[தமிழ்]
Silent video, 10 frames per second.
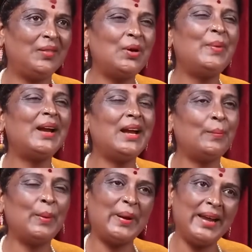அந்த மாதிரி
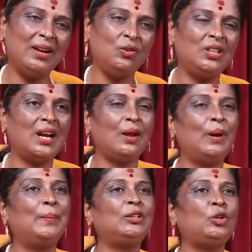நம்ம பையனும் இருந்தால்
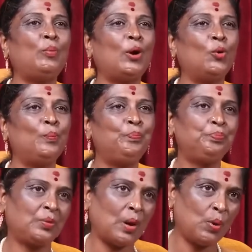நம்மளை பார்த்துருப்பானும்
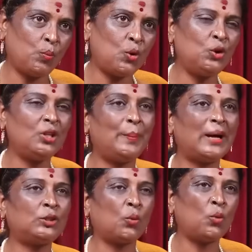நம்ம பொண்ணு இருந்தால்
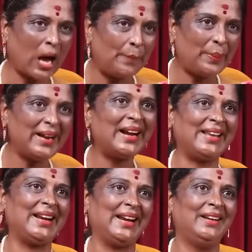பார்த்துருப்போம் அப்படி
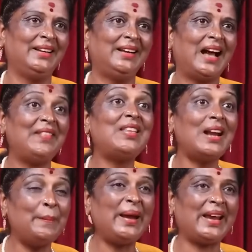நினைக்கிறேன் அந்த
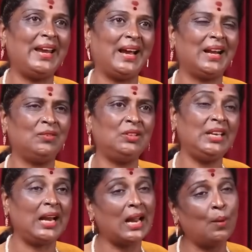நம்பிக்கை ஆனால்
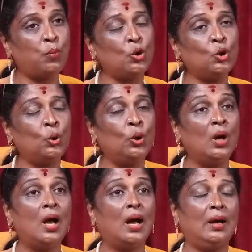வந்து எல்லா பொண்ணும்
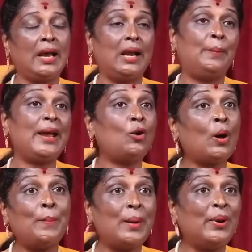எல்லா
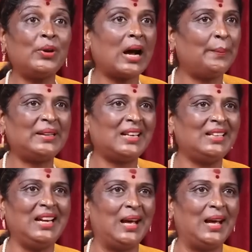பையனும் அப்பா அம்மாவை காப்பாத்துறது